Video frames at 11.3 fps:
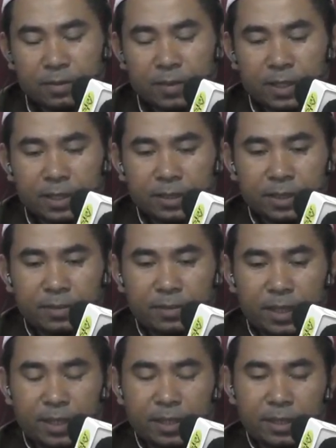para
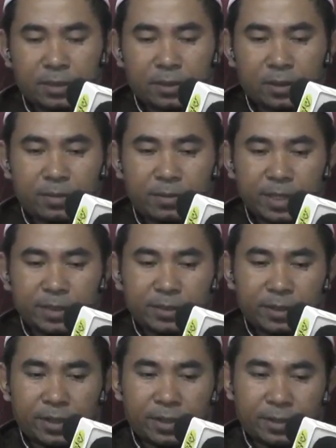jamaah yang dirahmati
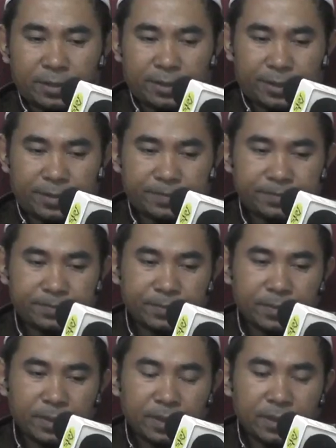oleh Allah
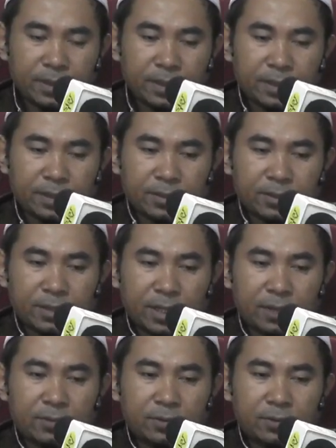kita
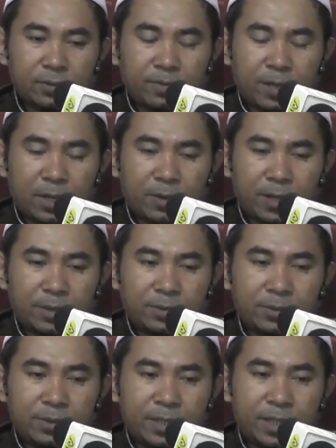tahu bahwa
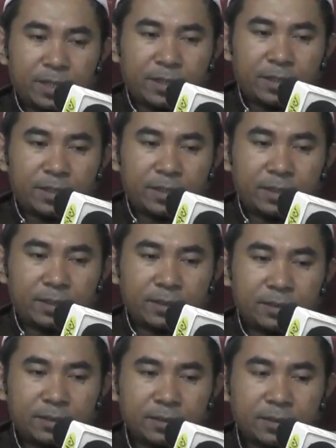dunia
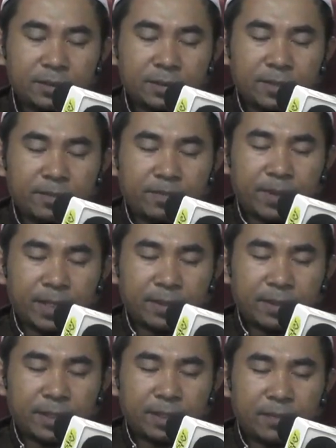ini
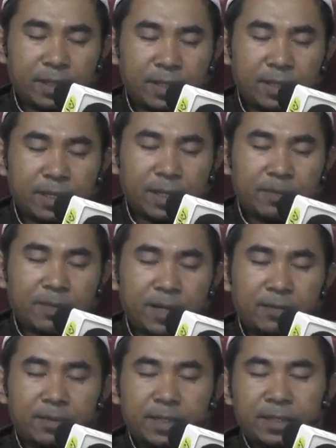tempat yang
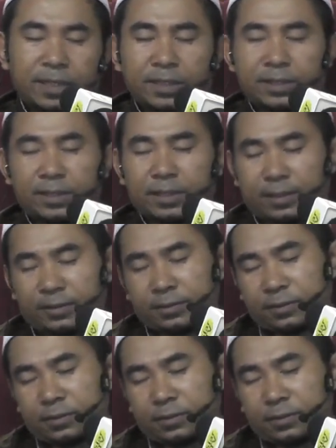menghilapkan mata kita